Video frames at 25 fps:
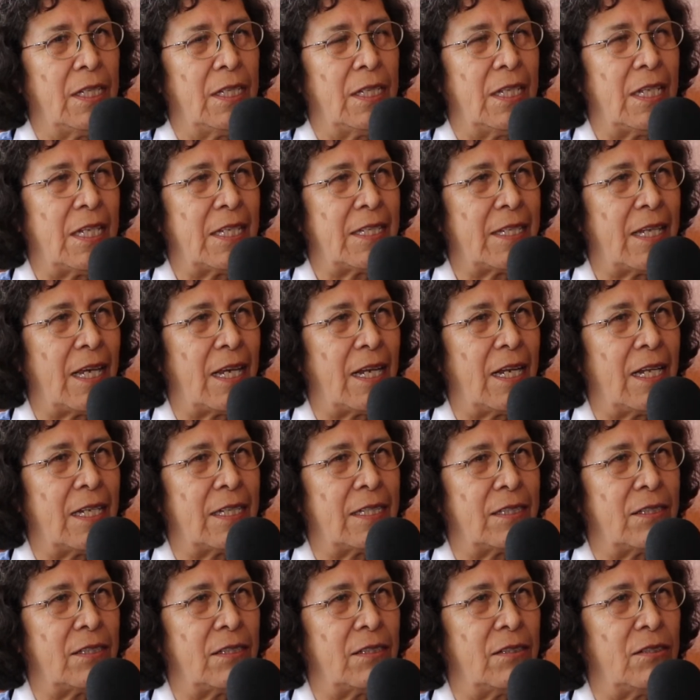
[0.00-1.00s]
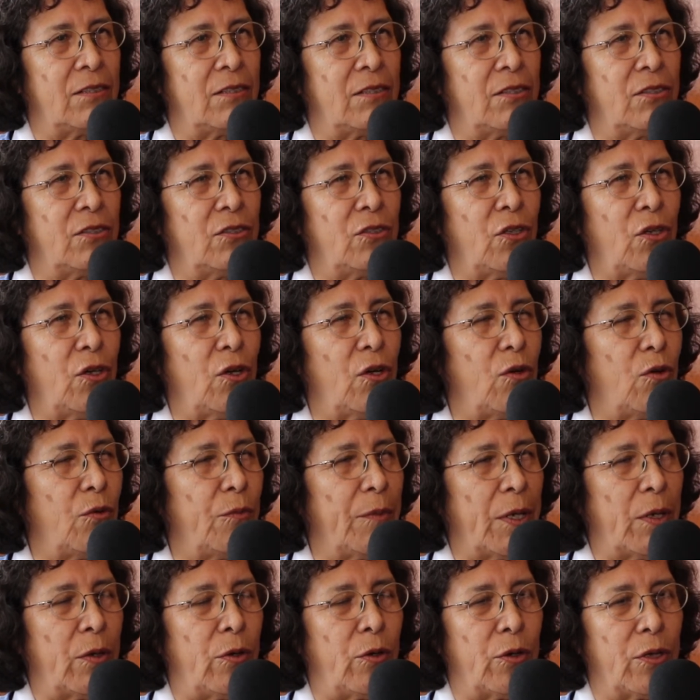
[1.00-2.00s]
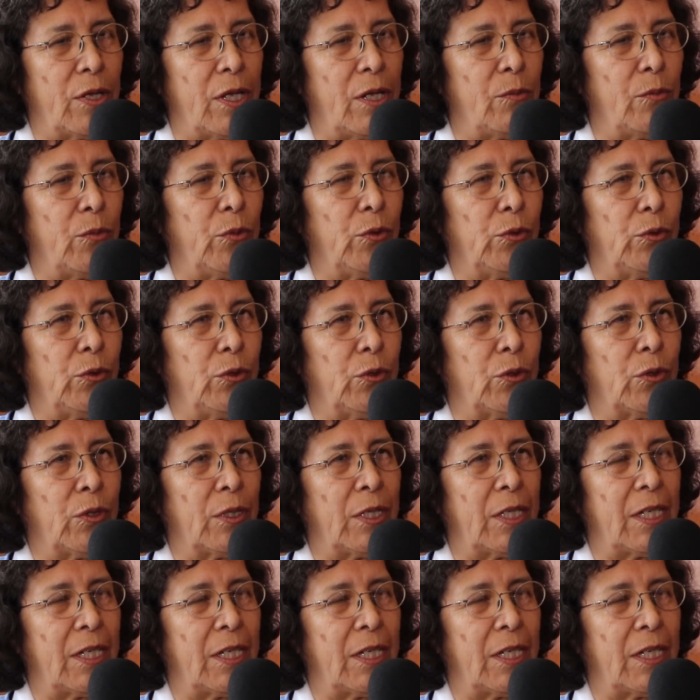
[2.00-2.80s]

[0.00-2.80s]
Desearles todo lo mejor del mundo,